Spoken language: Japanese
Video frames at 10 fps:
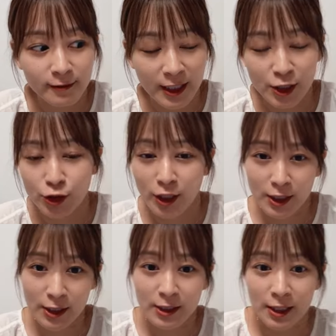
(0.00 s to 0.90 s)
に出演
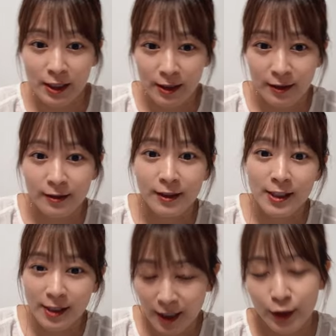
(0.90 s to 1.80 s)
させていただくんで
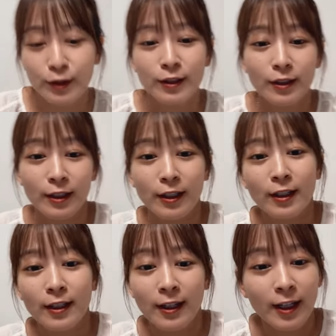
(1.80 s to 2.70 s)
すけど
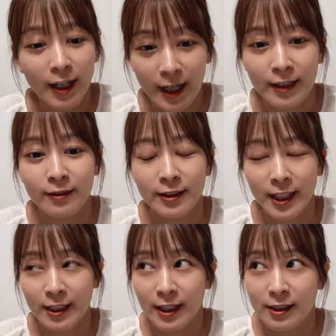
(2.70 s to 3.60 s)
はいこの
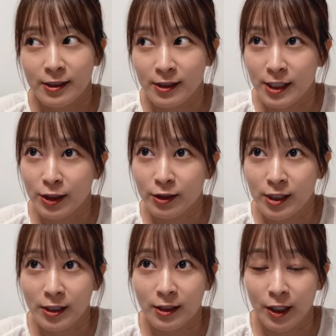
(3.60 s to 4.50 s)
間スチール
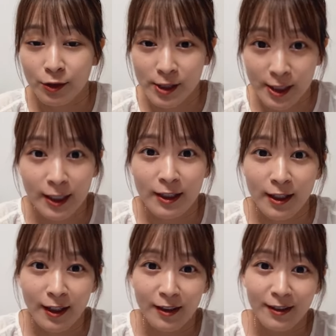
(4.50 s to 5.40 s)
撮影をしてき
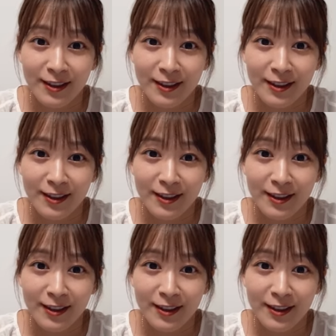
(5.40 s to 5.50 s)
て